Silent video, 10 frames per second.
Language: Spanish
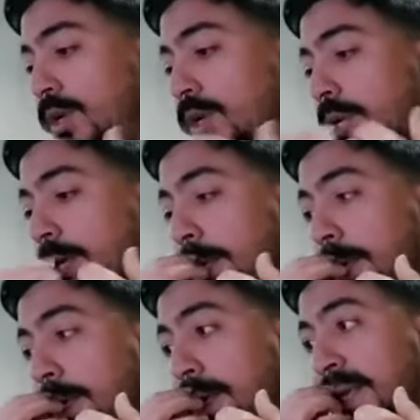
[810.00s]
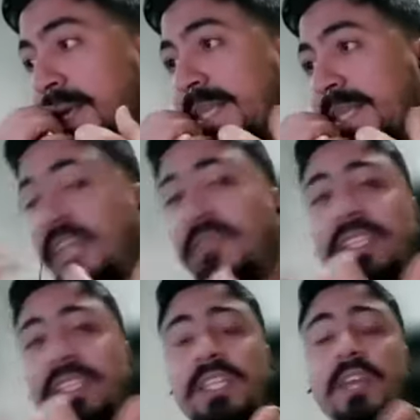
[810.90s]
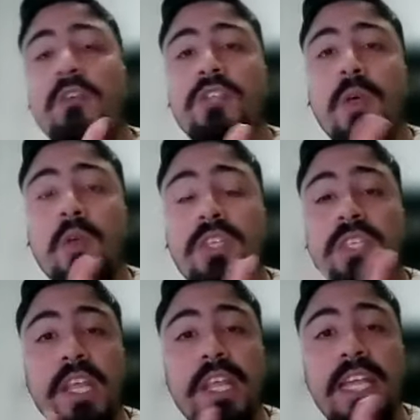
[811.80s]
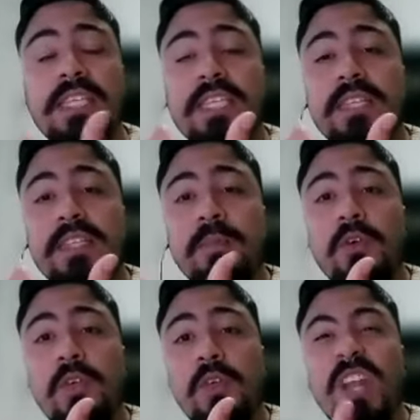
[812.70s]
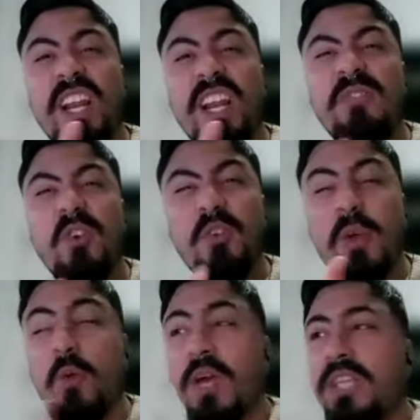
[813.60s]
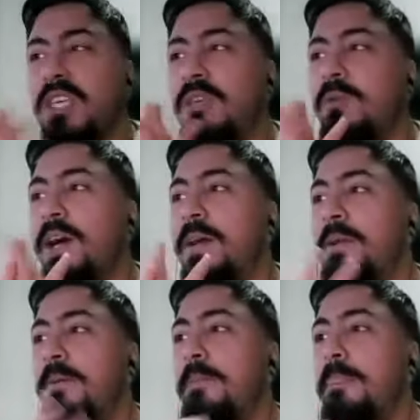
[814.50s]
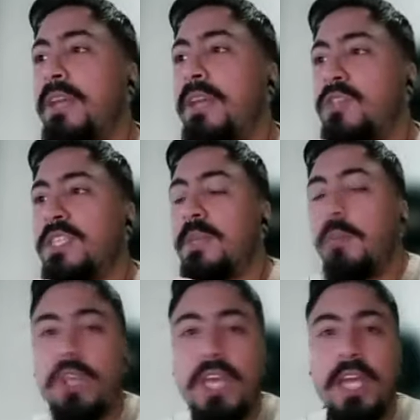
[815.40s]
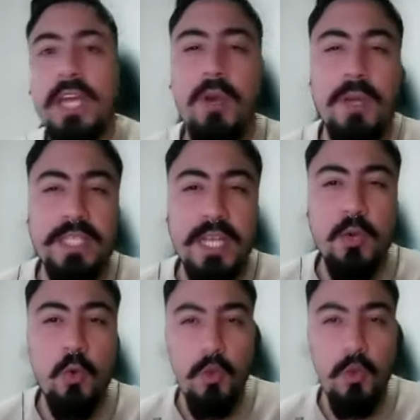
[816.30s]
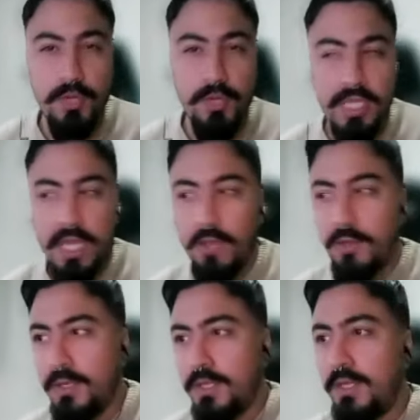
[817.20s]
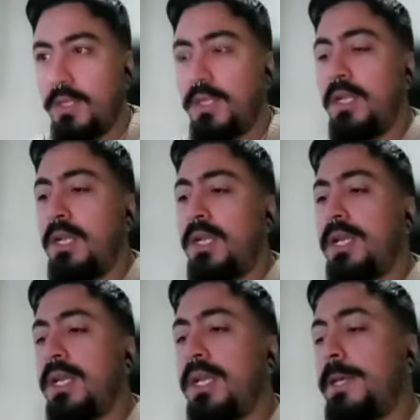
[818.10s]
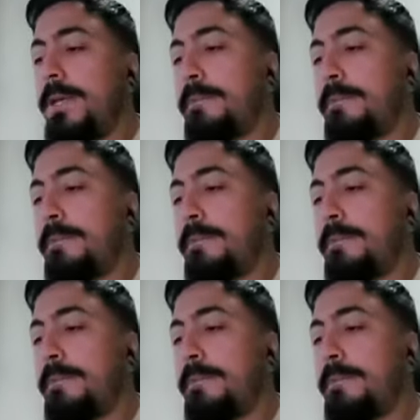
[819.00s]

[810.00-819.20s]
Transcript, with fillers: eh, esta diferencia entre conservadores y radicales en términos de una reforma educativa. Entonces se podía, digamos, haber sacado jugo por ese lado. Eh,